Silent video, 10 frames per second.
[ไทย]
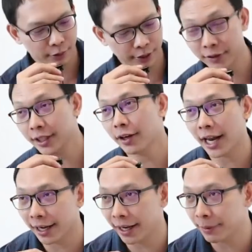วันนี้เท่า
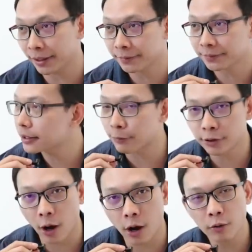ไหร่นะแอดมิน
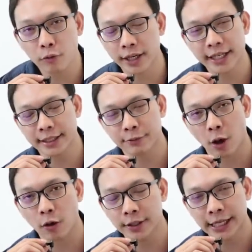12วันนี้
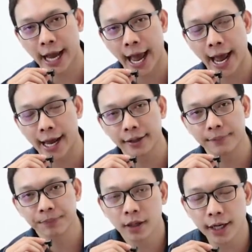12สิงหา
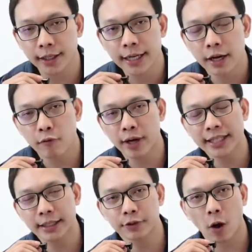เอ้ยวัน
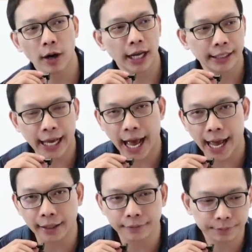นี้12กันยา
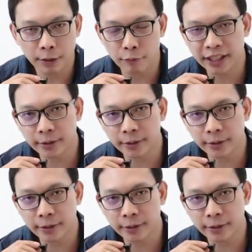เป็นวีค